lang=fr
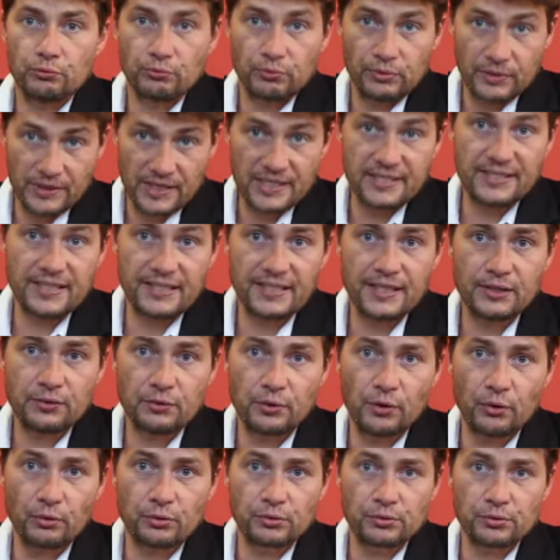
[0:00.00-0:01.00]
des
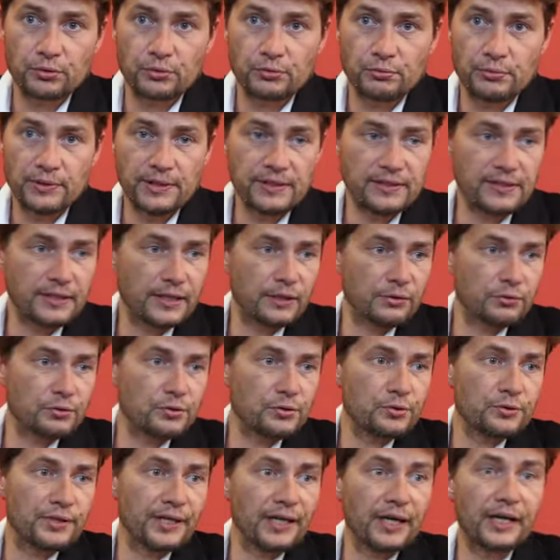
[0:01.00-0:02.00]
éditeurs aujourd'hui, c'est
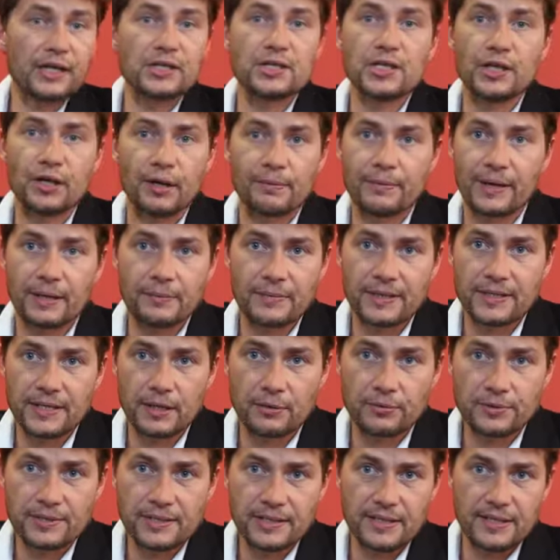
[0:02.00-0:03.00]
l'enjeu des régies comme
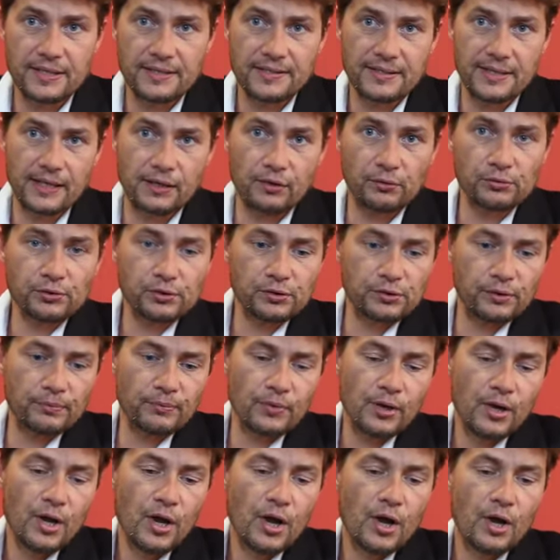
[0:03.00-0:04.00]
iMedia aussi, et c'est
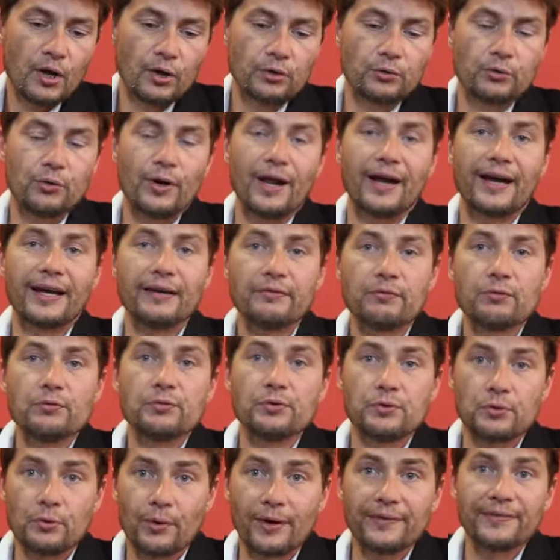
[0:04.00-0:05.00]
l'ensemble de la
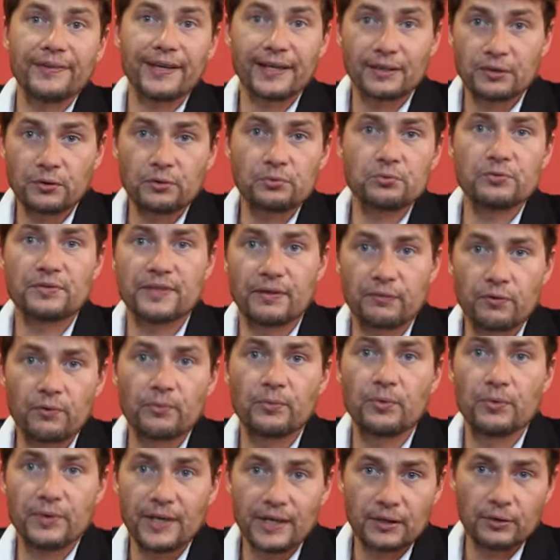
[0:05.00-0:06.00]
révolution interne que nous
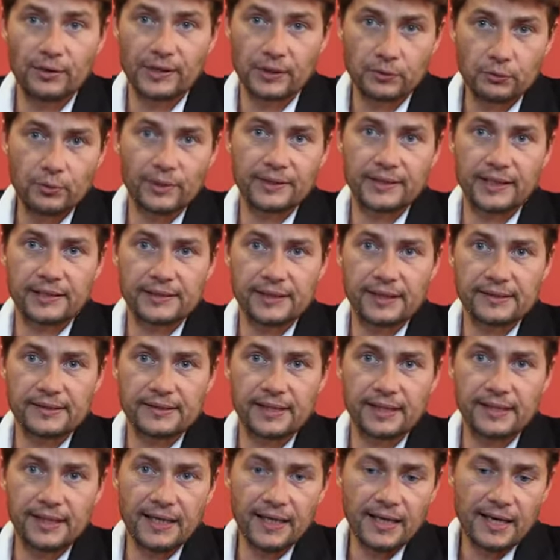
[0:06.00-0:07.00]
avons menée dans les trois
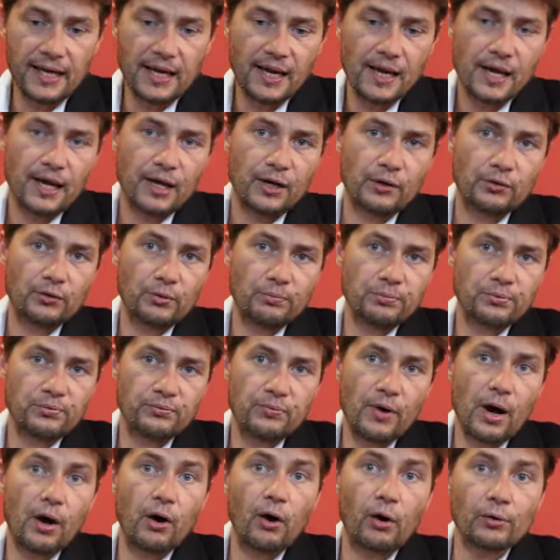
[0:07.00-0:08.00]
dernières années, de
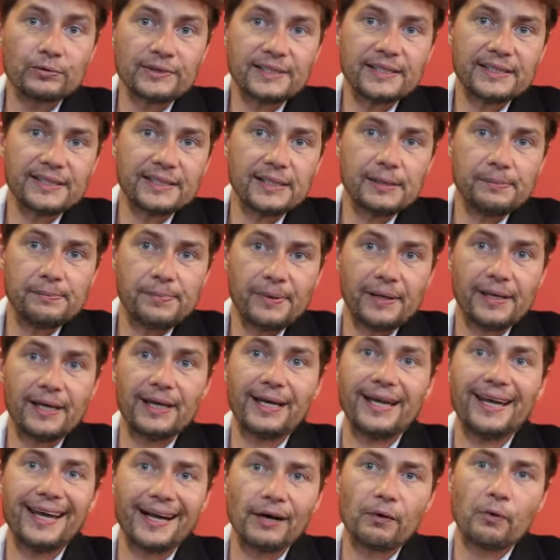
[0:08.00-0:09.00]
pouvoir
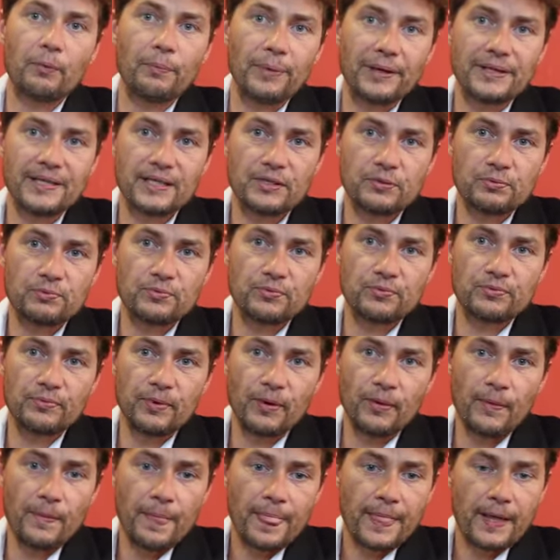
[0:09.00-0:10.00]
anticiper et accompagner ce
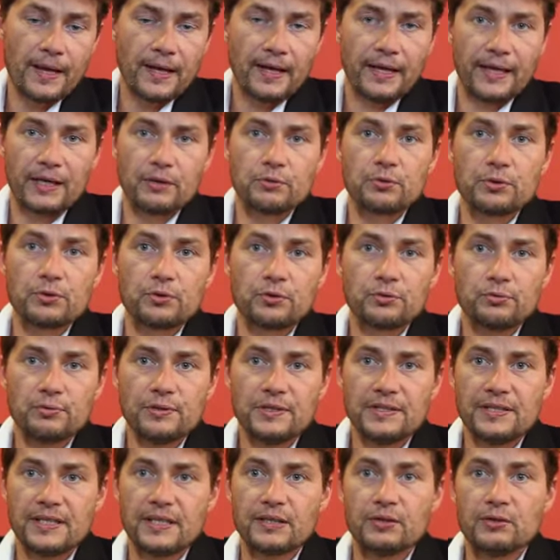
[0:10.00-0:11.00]
mouvement. Et
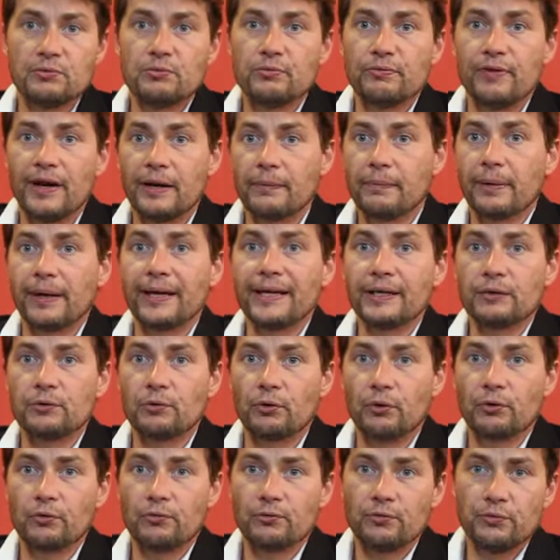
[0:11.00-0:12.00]
aujourd'hui, ces nouvelles briques
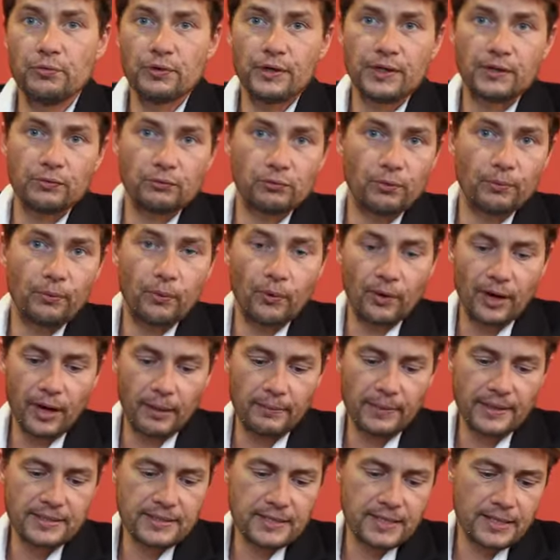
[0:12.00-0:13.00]
de revenus, qui sont le
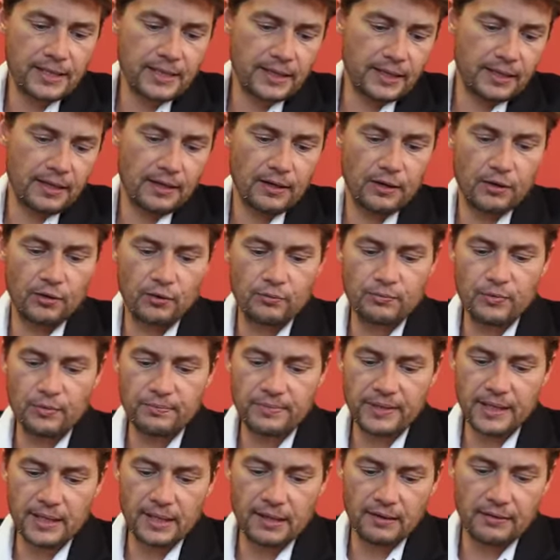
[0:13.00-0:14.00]
programmatique, le
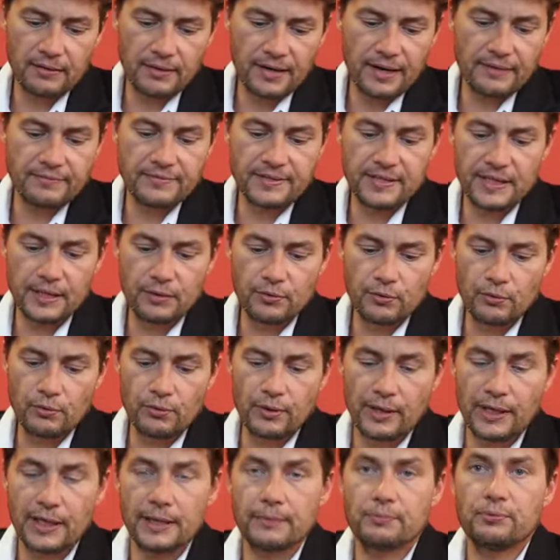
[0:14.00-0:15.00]
mobile, la
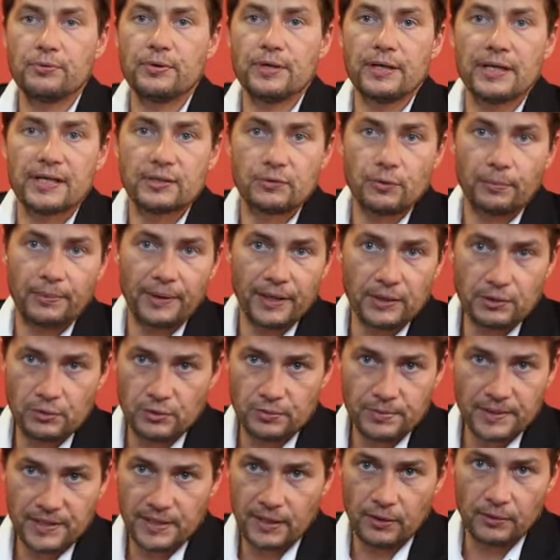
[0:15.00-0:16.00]
vidéo, et puis les
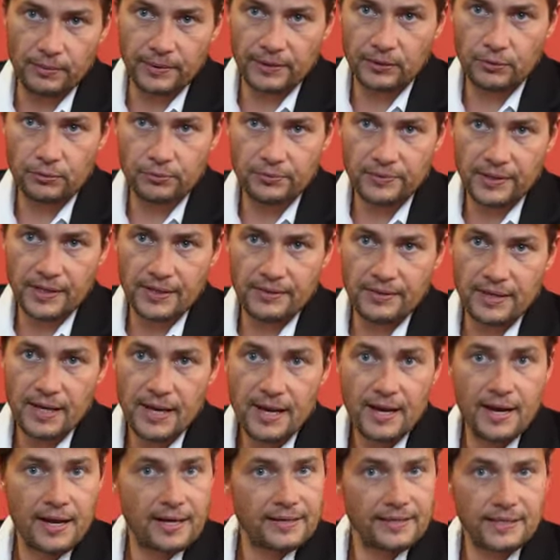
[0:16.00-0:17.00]
opérations spéciales au brand content,
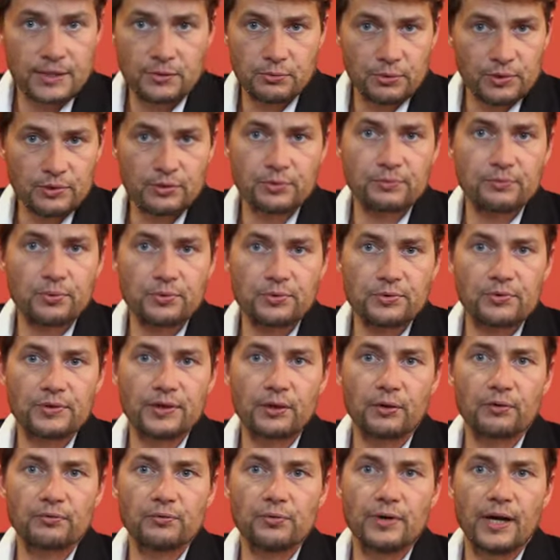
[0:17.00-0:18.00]
c'est 60%
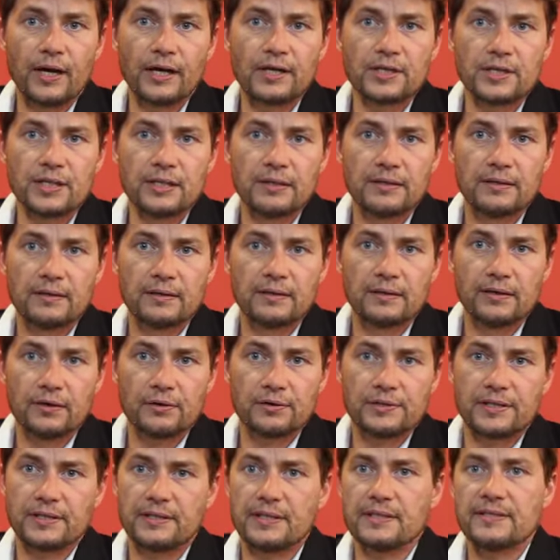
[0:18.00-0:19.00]
des revenus de la régie,
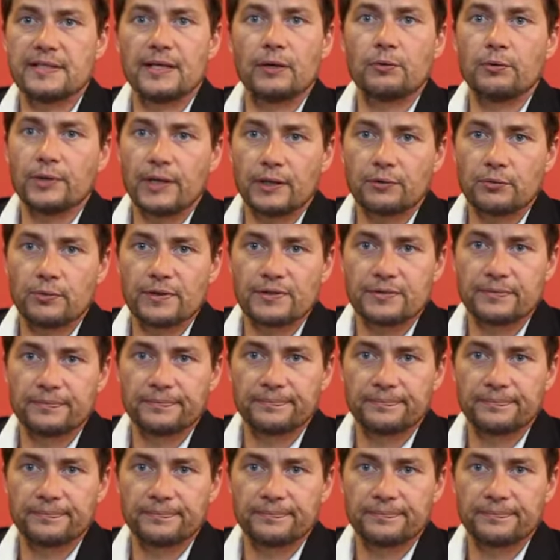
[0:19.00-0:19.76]
quand c'était zéro il y a trois ans.